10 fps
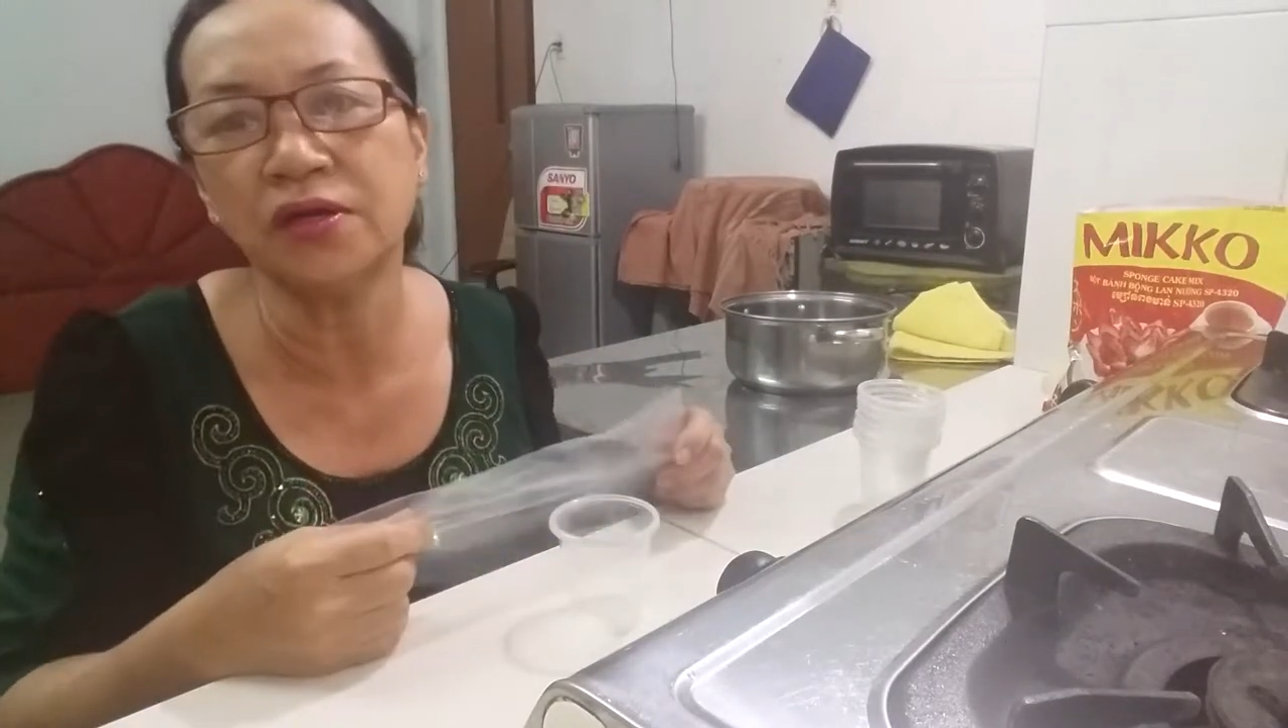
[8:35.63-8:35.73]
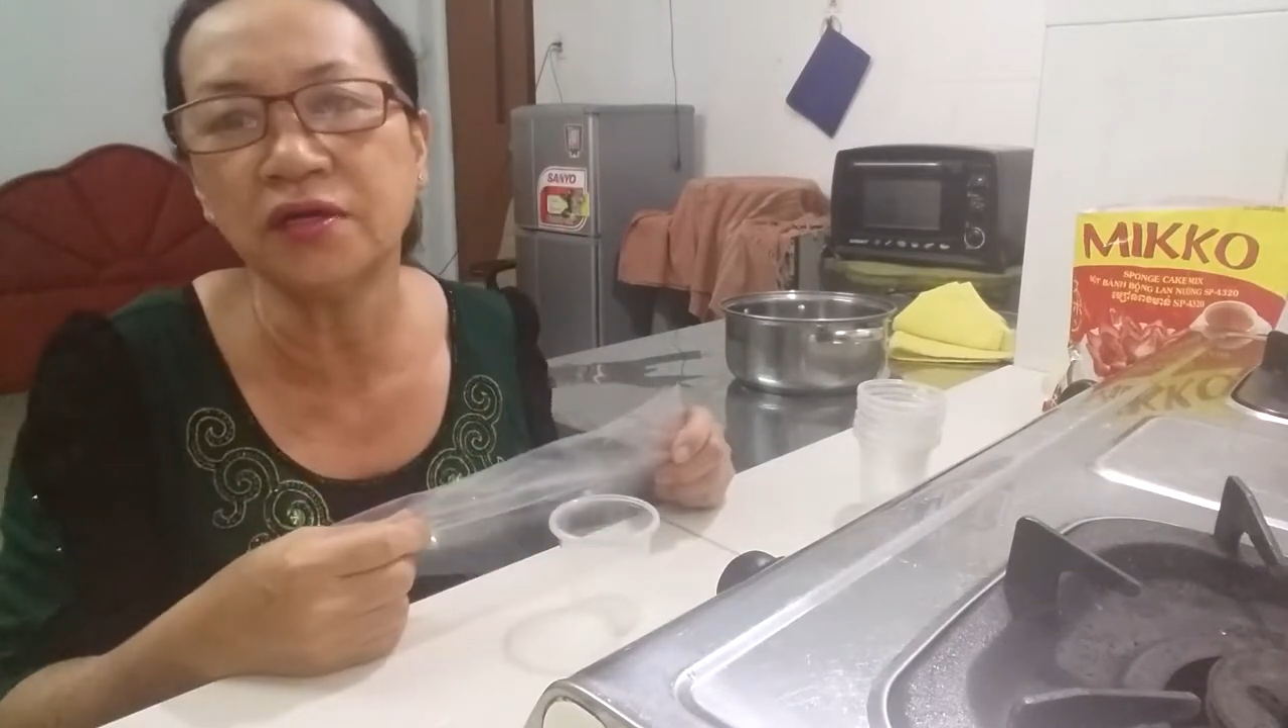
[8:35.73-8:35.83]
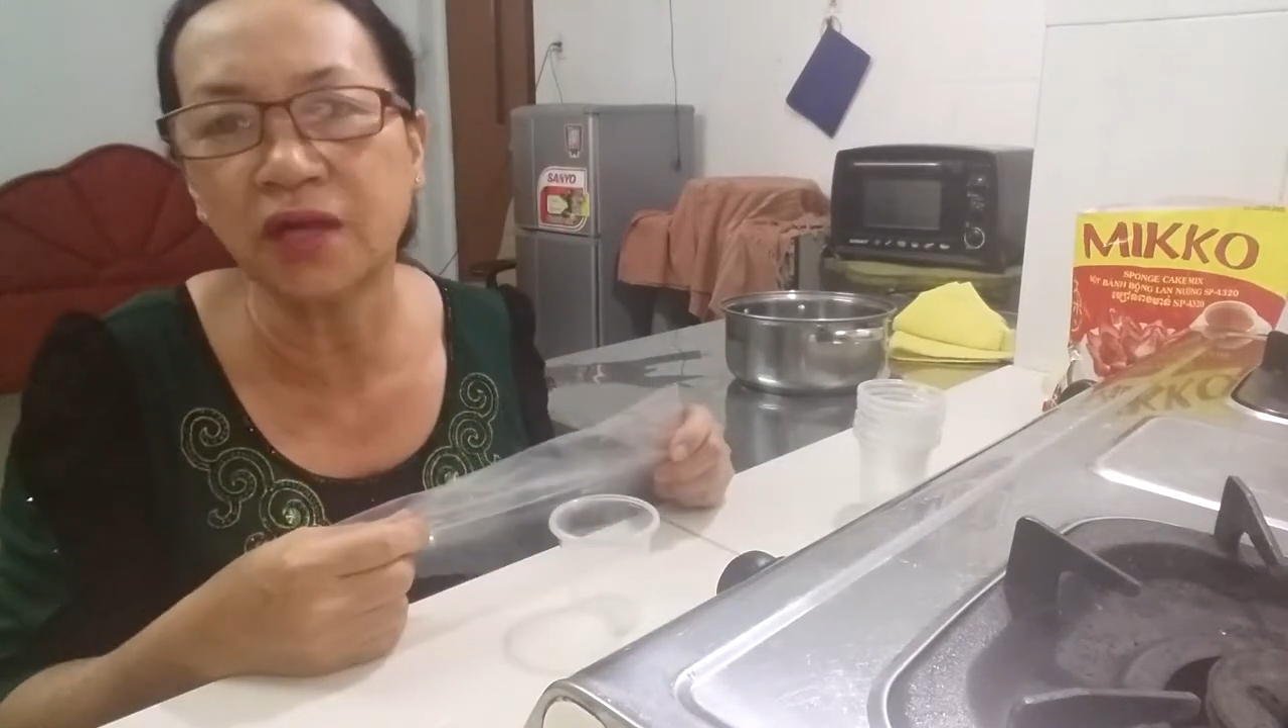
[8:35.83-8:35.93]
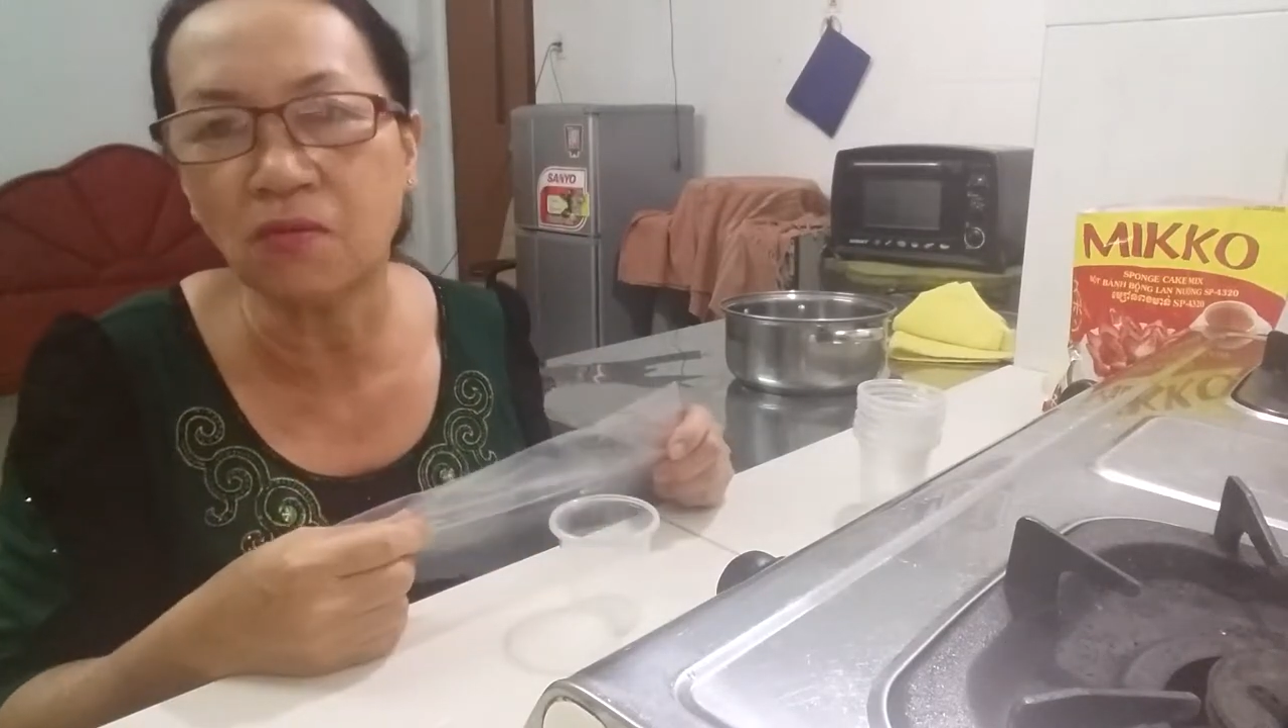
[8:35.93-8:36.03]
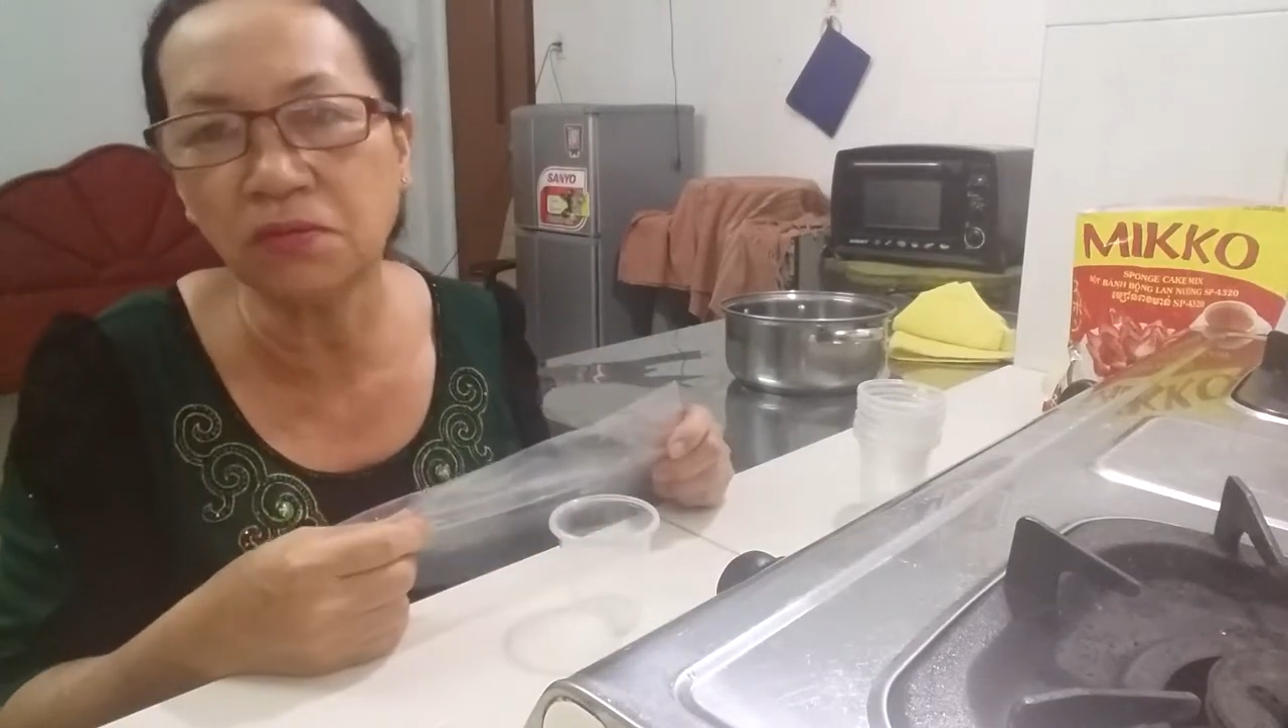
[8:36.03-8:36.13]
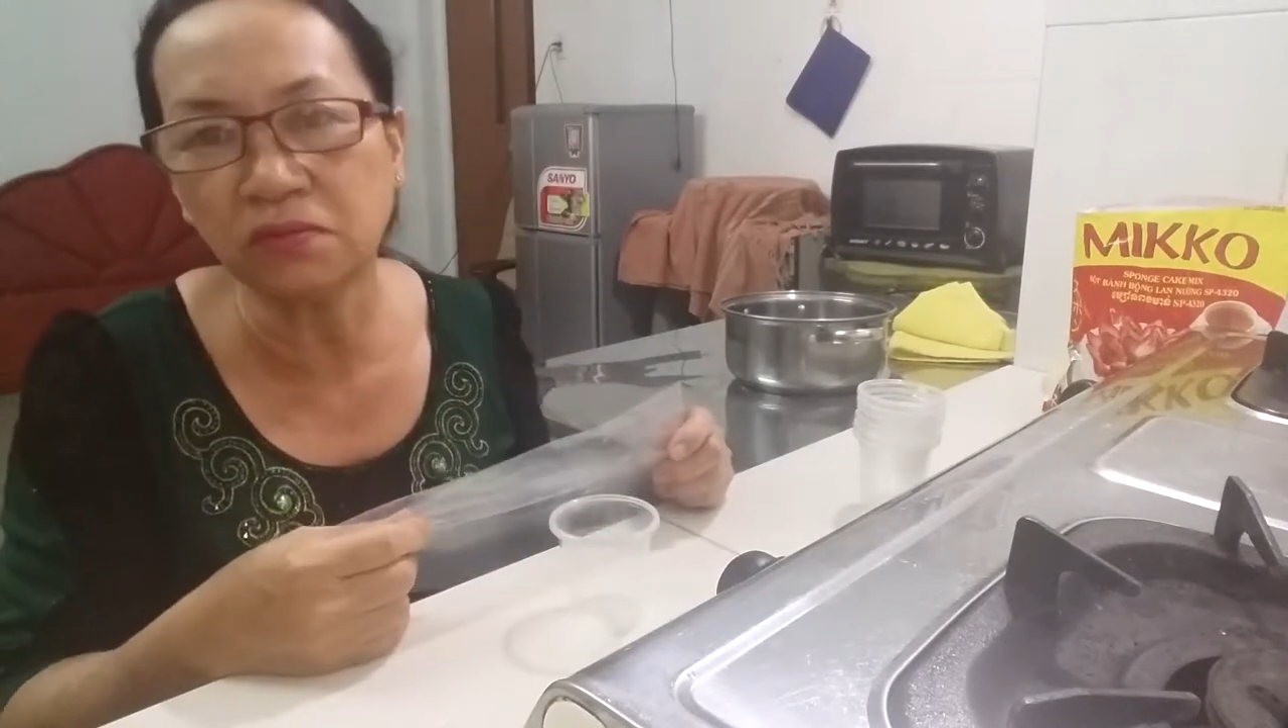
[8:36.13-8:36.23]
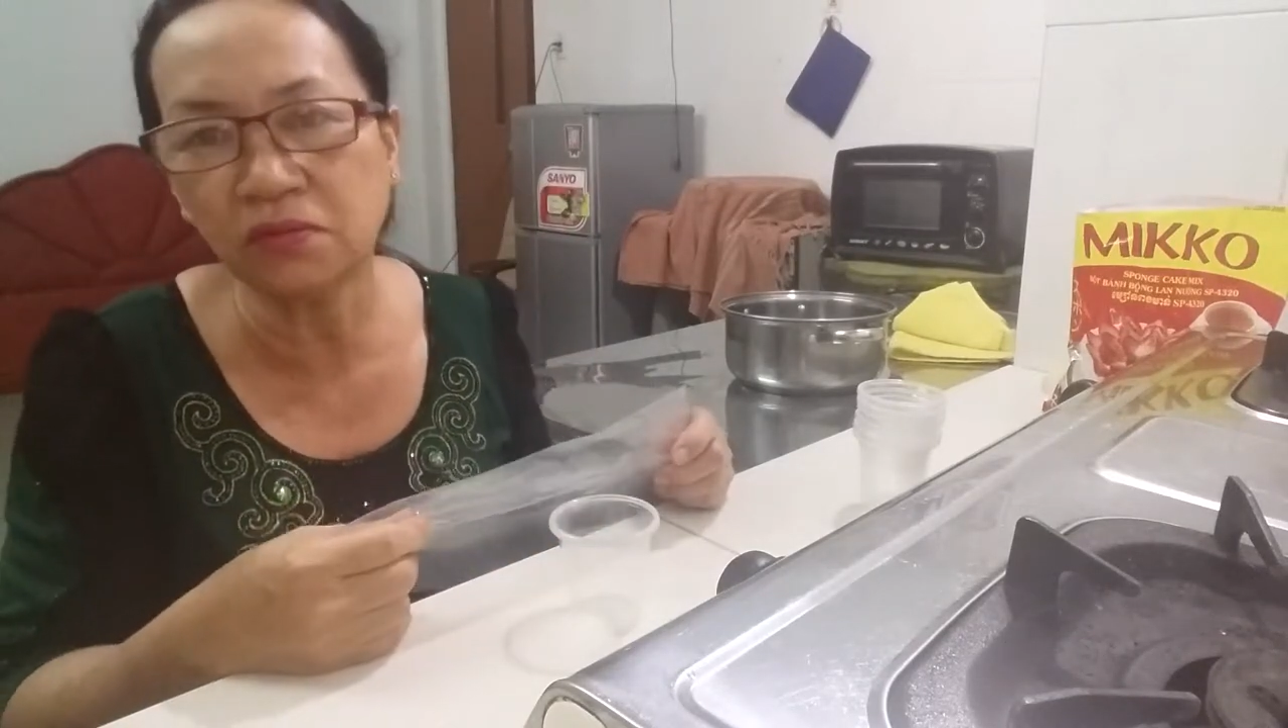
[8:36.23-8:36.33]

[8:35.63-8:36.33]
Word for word: nước nóng